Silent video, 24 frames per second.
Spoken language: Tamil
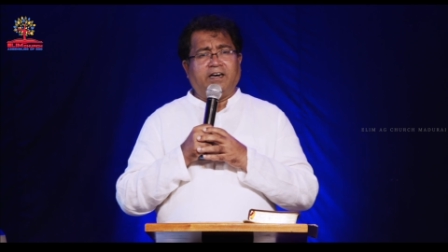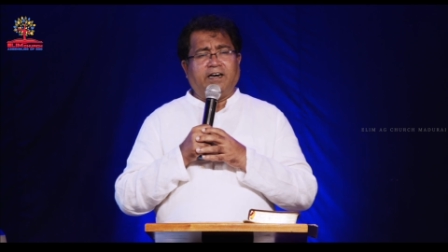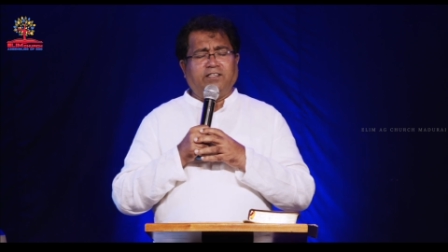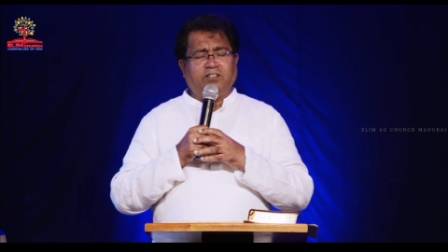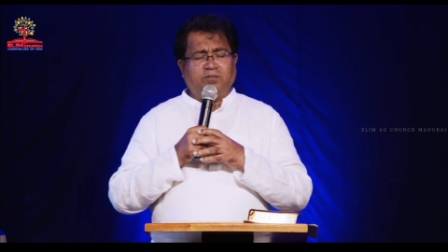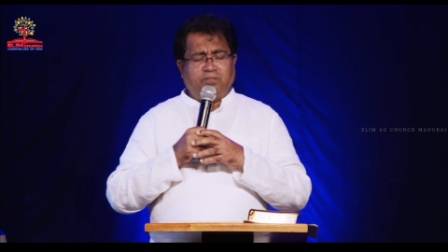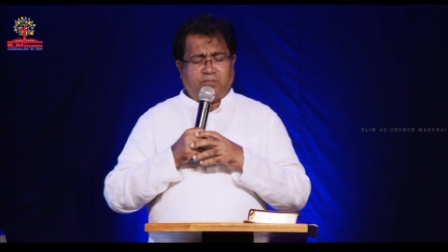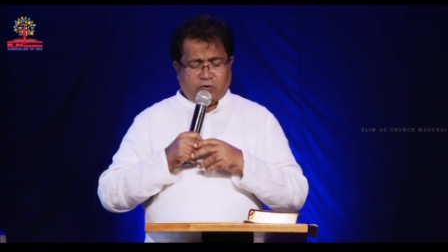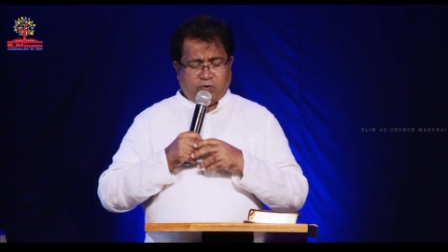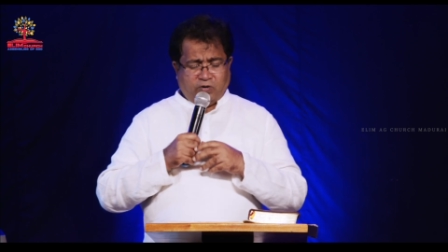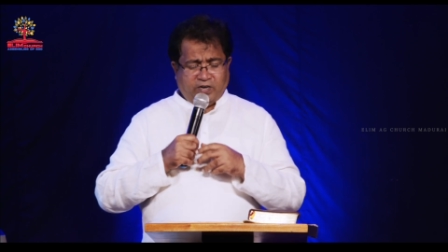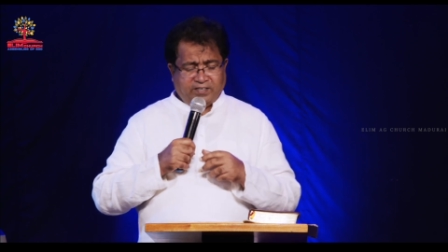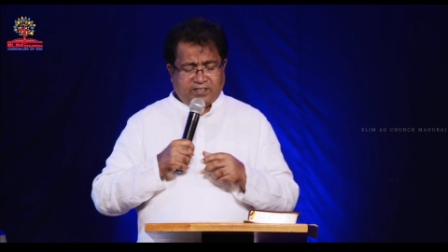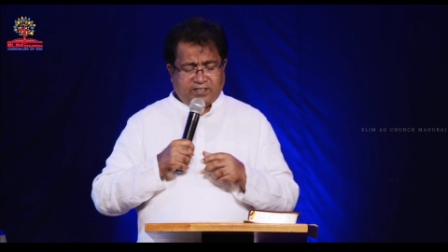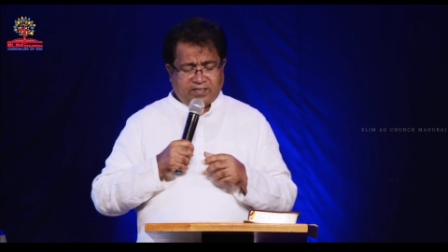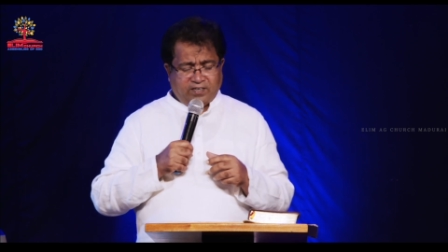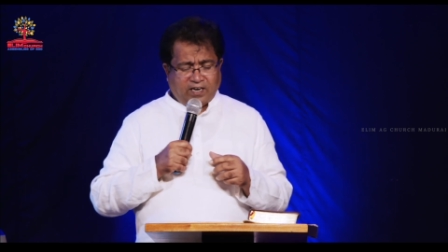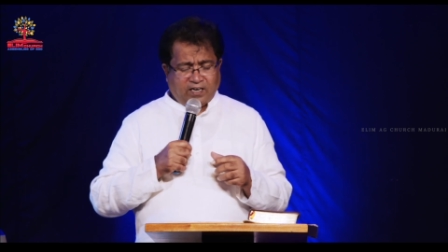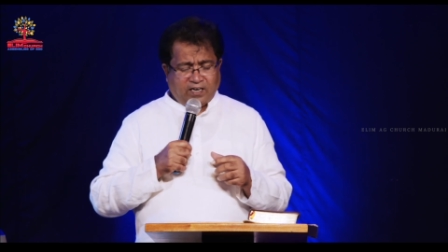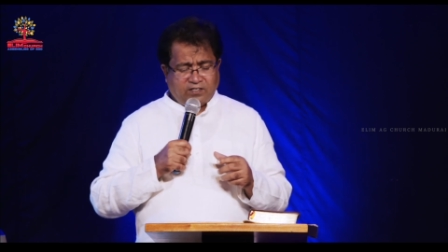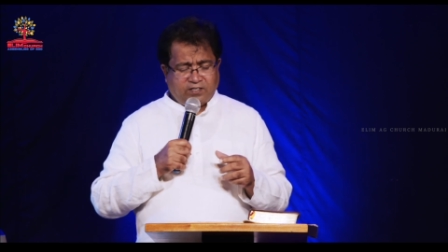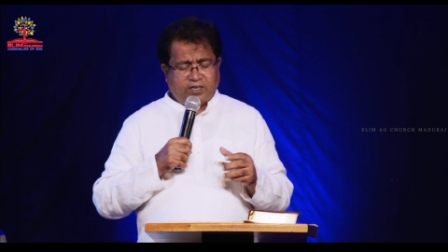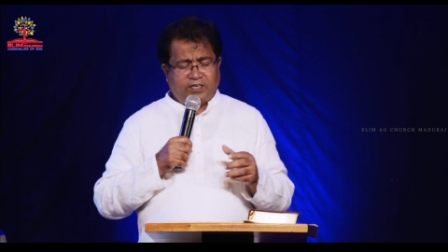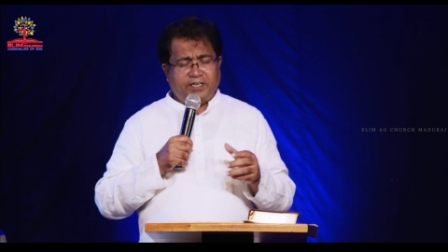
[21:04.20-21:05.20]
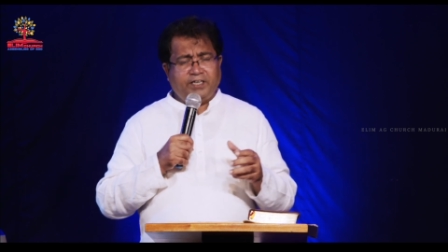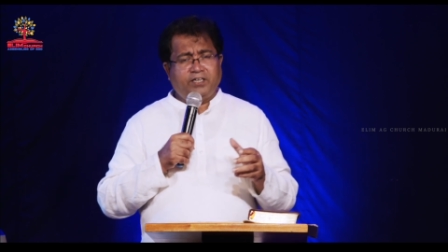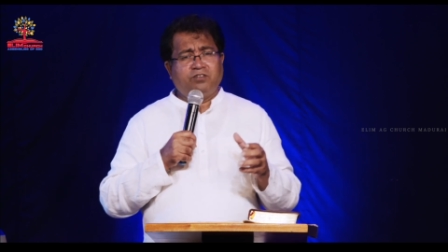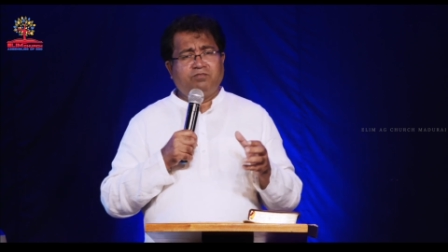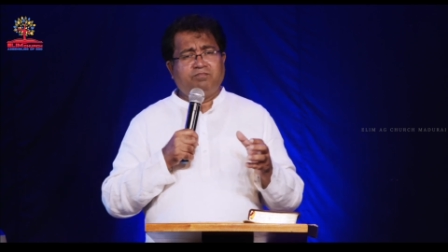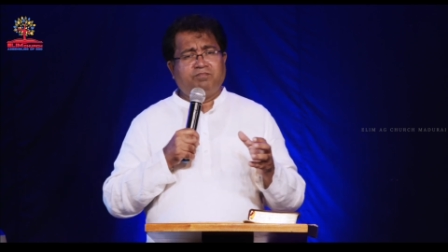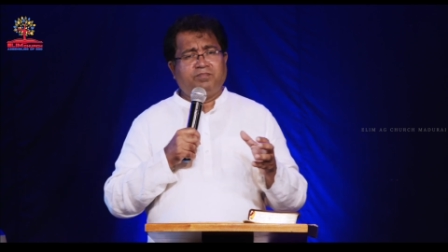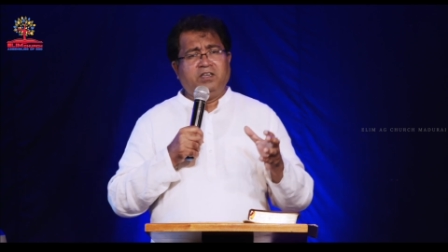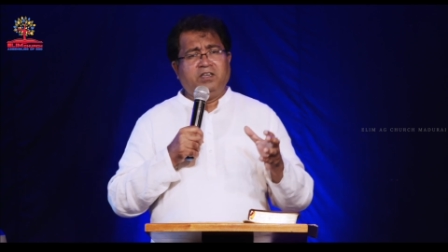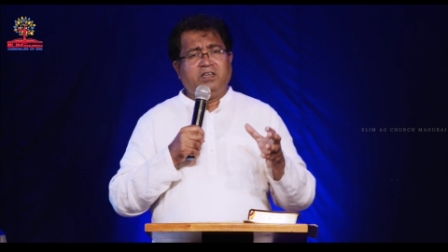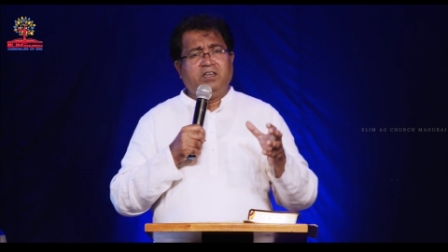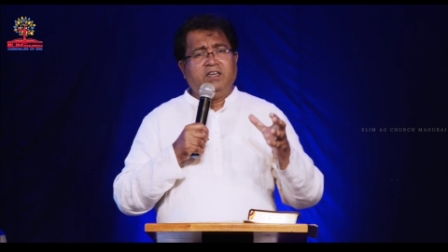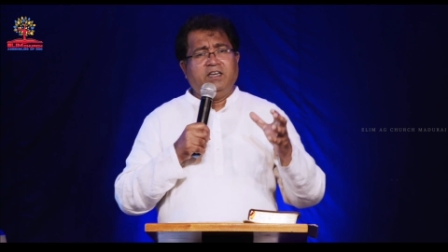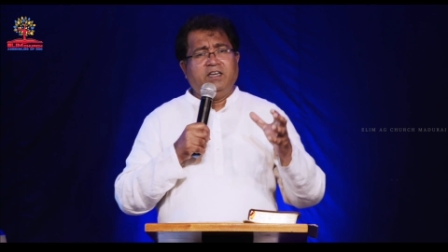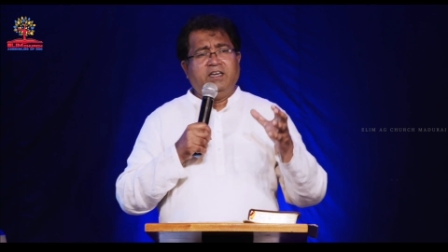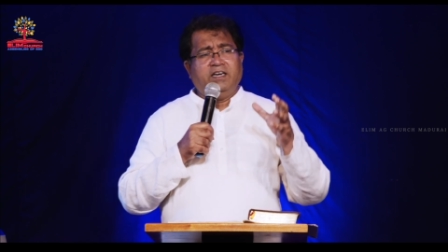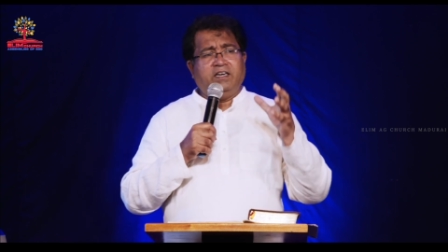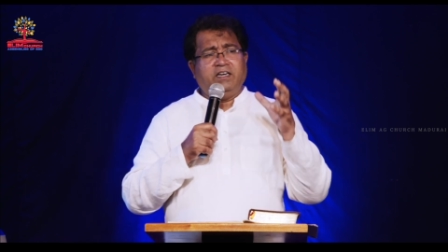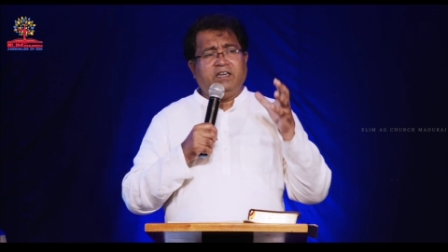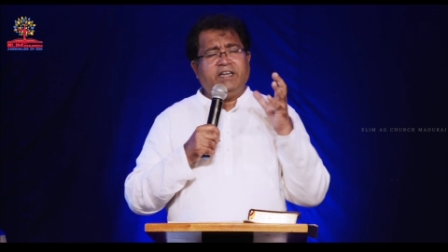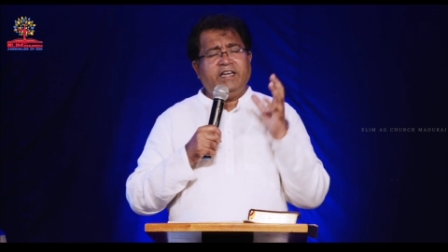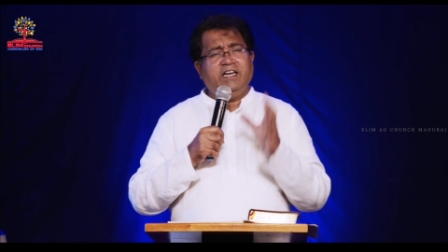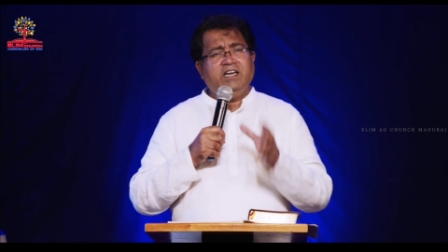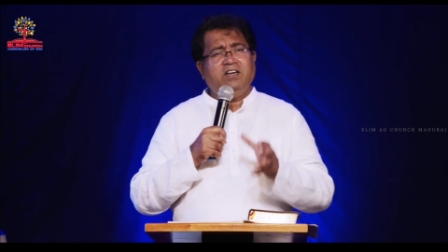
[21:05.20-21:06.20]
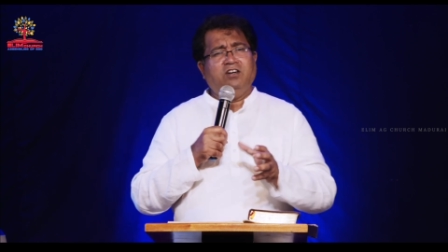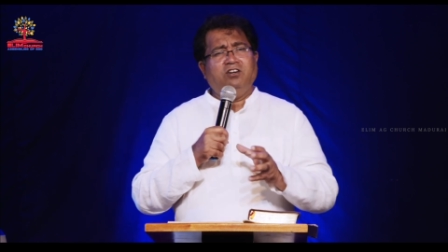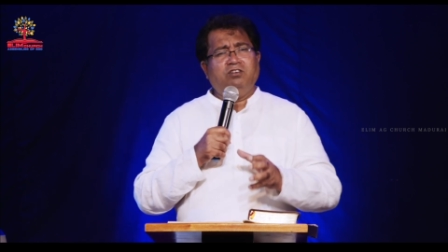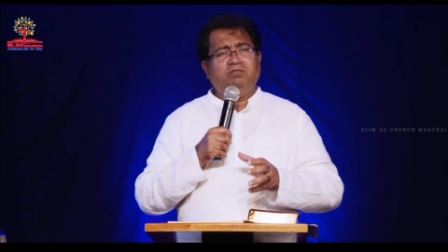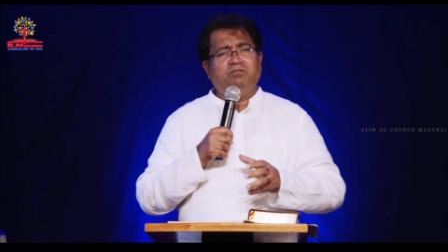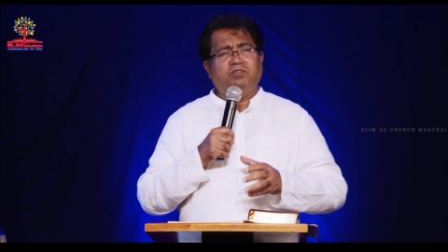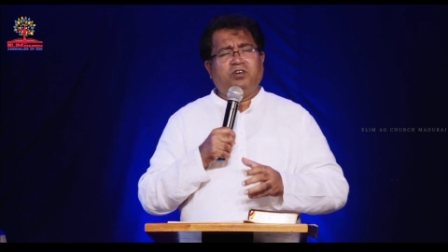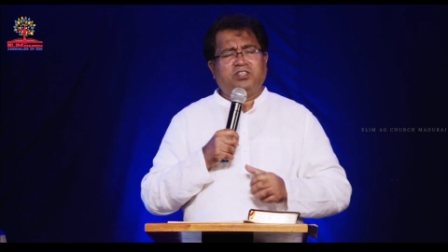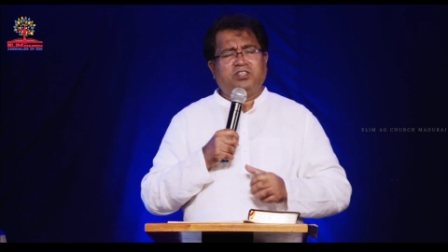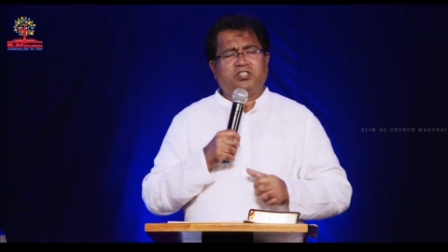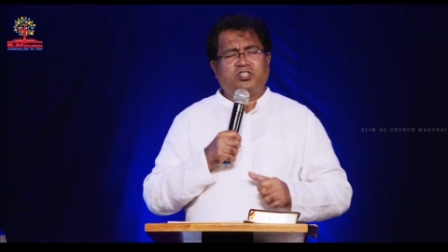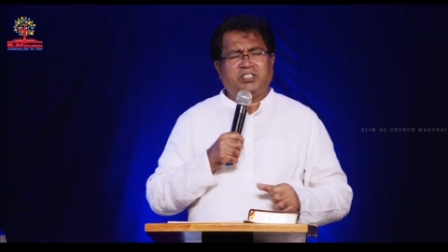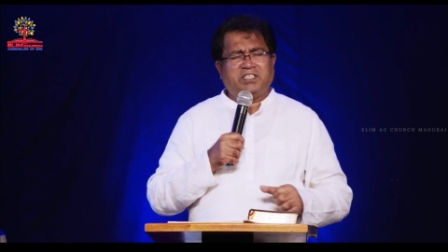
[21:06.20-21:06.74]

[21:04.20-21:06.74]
அதுபோல் இந்த நாட்களிலும் நீங்களும் ஒரு